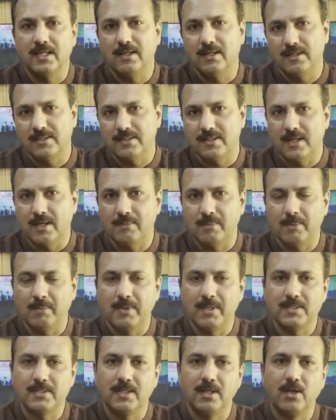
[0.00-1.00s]

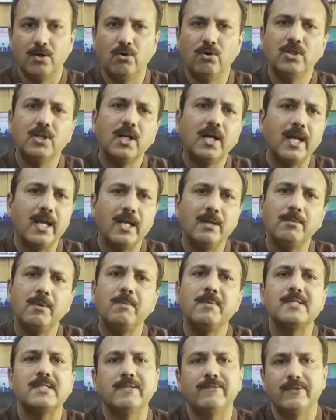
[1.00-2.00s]
इस्लामाबाद से लाहौर या कहीं पे
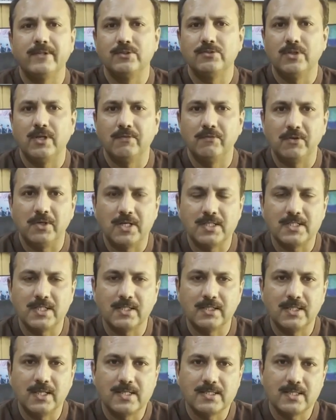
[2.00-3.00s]
भी सफ़र जो है वो कर
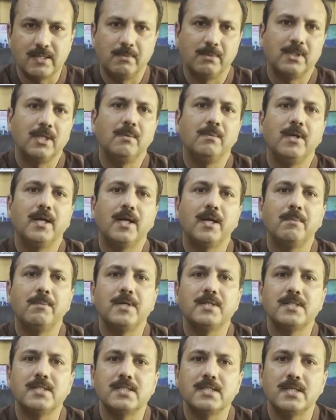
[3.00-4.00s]
सकते हैं इसका मतलब है कि
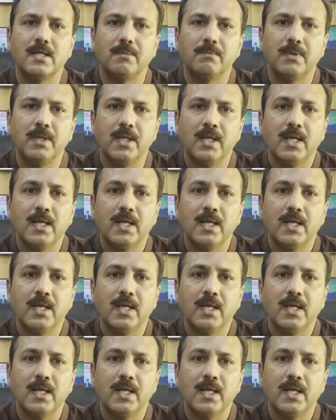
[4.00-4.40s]
पैसे से हम